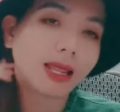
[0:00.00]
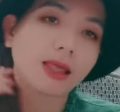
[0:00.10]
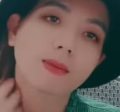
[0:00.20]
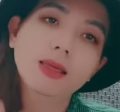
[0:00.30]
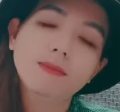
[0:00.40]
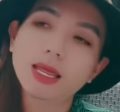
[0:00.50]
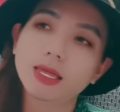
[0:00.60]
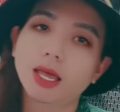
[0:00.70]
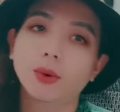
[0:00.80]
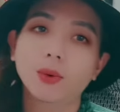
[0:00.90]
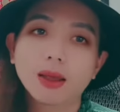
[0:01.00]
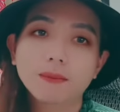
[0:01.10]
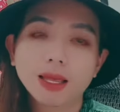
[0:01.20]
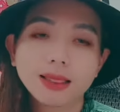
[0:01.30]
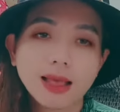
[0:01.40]
mấy mấy mấy triệu
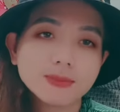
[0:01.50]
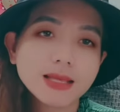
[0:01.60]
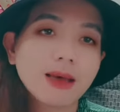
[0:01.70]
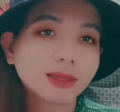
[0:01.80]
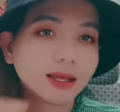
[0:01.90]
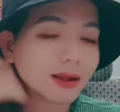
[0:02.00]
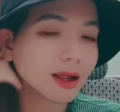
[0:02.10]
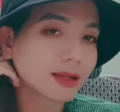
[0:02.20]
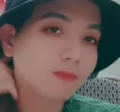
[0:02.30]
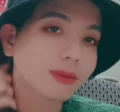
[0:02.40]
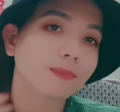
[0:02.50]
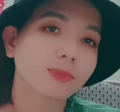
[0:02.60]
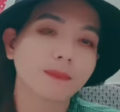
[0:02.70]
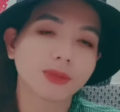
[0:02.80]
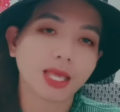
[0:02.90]
hàm thì làm sao người ta đóng
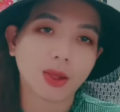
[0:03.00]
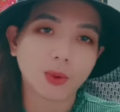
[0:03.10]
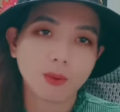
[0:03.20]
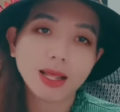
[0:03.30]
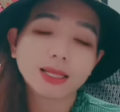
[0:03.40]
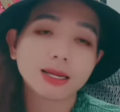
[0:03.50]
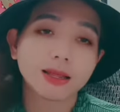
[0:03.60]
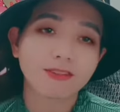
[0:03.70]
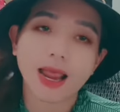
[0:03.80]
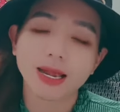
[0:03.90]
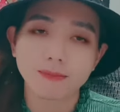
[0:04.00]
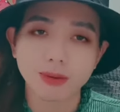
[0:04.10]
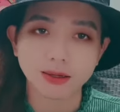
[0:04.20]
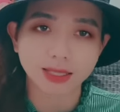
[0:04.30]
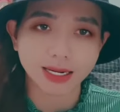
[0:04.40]
500 triệu không lẽ người ta đi vay đi
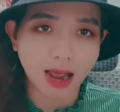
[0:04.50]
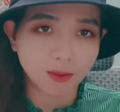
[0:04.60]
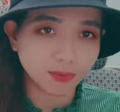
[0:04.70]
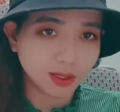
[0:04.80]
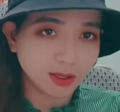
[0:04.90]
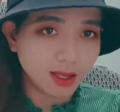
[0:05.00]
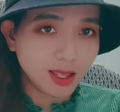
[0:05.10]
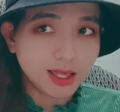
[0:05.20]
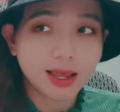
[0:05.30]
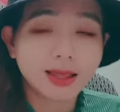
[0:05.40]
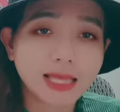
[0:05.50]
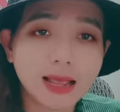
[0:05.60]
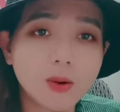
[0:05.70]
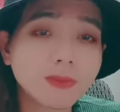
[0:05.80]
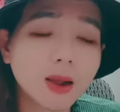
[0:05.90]
mượn người ta đóng thì người ta
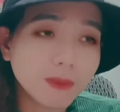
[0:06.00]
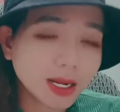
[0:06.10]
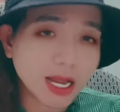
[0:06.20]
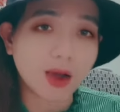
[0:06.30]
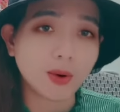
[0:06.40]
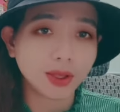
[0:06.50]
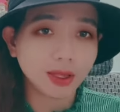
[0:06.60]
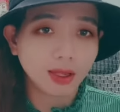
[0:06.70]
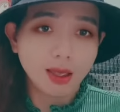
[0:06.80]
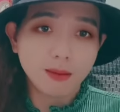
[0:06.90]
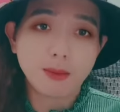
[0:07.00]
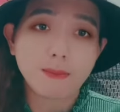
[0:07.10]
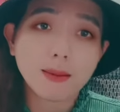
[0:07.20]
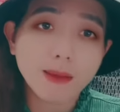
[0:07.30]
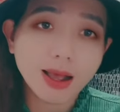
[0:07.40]
cũng đóng ít ỏi mà
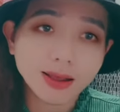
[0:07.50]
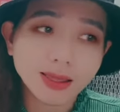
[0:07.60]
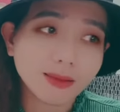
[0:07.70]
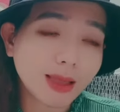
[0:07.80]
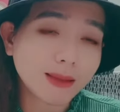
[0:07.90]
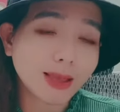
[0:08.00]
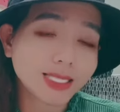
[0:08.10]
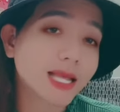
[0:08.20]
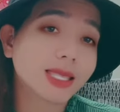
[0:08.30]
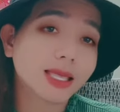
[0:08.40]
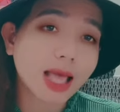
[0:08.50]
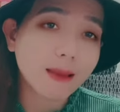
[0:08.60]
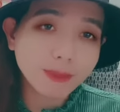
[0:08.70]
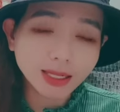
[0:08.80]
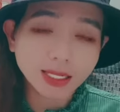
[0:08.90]
mắc mớ gì mà mà sao chỉ
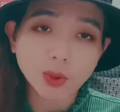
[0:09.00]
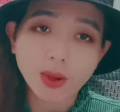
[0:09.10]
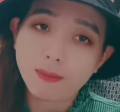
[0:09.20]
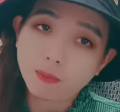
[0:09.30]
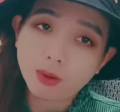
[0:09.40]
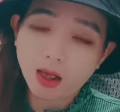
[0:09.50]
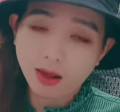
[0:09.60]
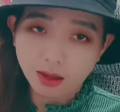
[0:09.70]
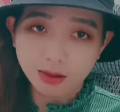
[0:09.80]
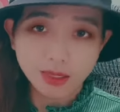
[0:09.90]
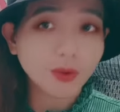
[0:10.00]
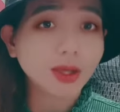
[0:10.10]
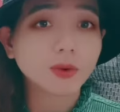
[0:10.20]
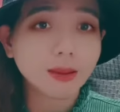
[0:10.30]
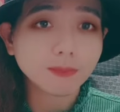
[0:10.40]
tám biết là tụi em không có nhiều khi
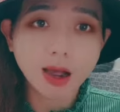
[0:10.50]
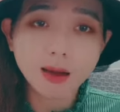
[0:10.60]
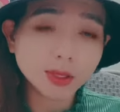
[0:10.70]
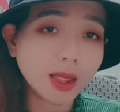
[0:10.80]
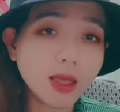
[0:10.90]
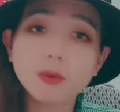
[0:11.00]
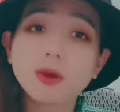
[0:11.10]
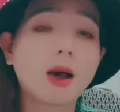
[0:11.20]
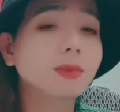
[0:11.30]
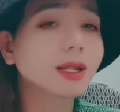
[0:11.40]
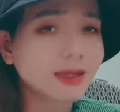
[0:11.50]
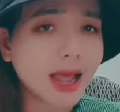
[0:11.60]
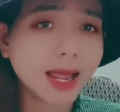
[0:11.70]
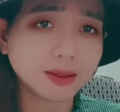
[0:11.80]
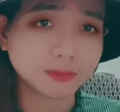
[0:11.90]
tụi em có mà tụi em không, không thích
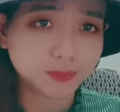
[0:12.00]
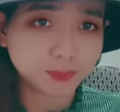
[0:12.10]
đăng